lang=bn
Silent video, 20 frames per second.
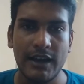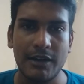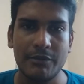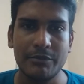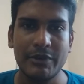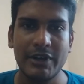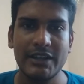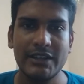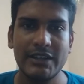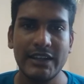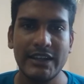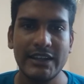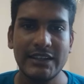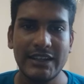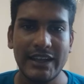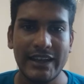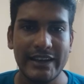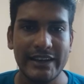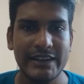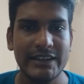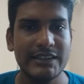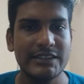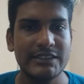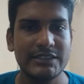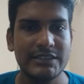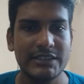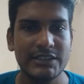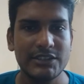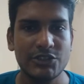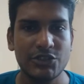আমরা দেখি তার
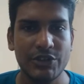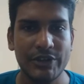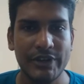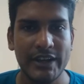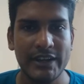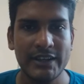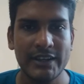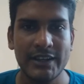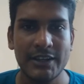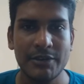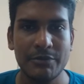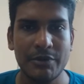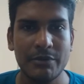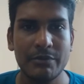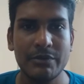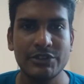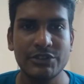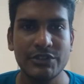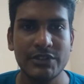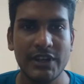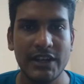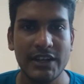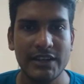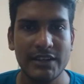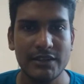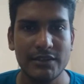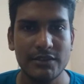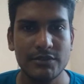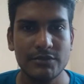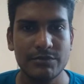এগেনস্টে সরকারি কিংবা বেসরকারি